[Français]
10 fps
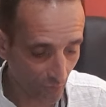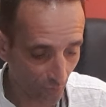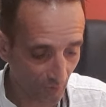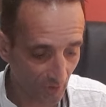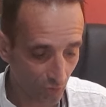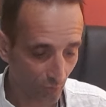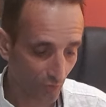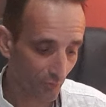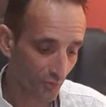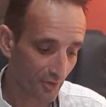de santé. Je
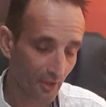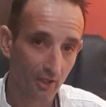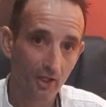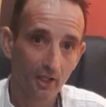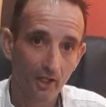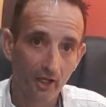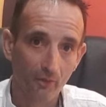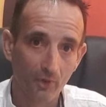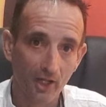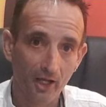pense plus à
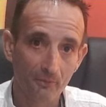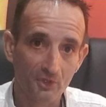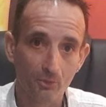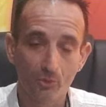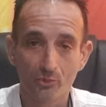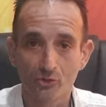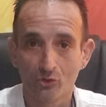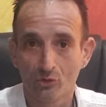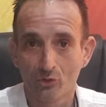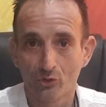voilà, un petit peu plus
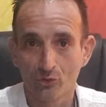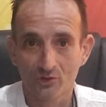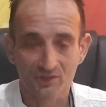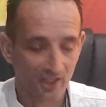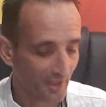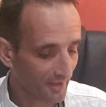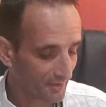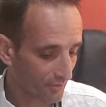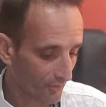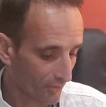de,
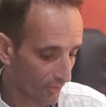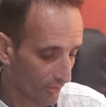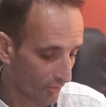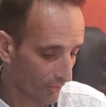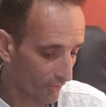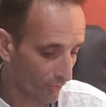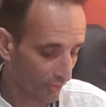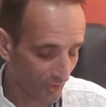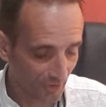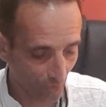stress, euh,
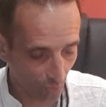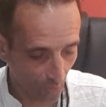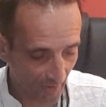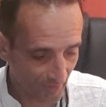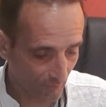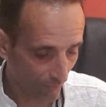des angoisses,